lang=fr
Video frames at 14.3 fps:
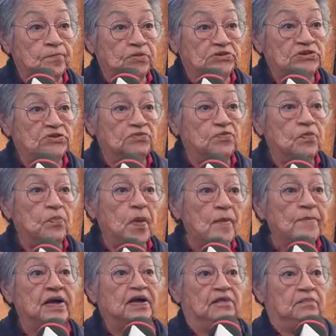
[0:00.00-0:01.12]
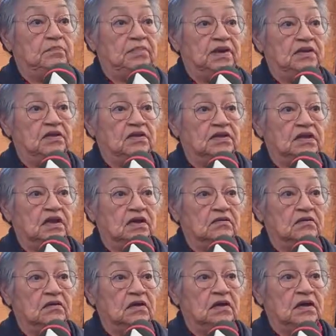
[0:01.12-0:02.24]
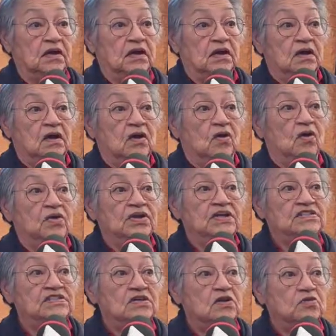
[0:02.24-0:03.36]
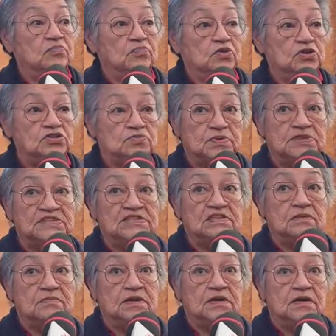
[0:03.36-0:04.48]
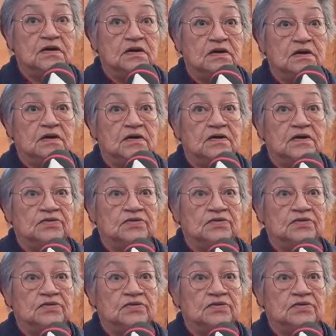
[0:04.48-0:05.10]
il ne faut pas perdre notre langue. On essaie le plus possible euh,